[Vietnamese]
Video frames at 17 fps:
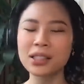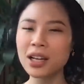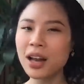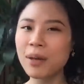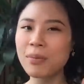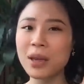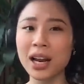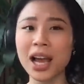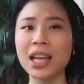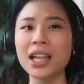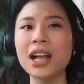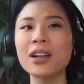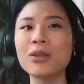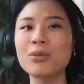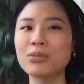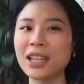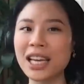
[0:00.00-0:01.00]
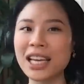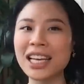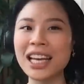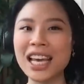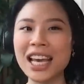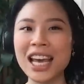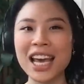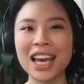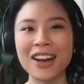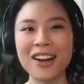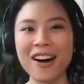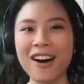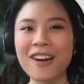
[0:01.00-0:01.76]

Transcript: các bạn rất là biết khai thác thông tin ừ.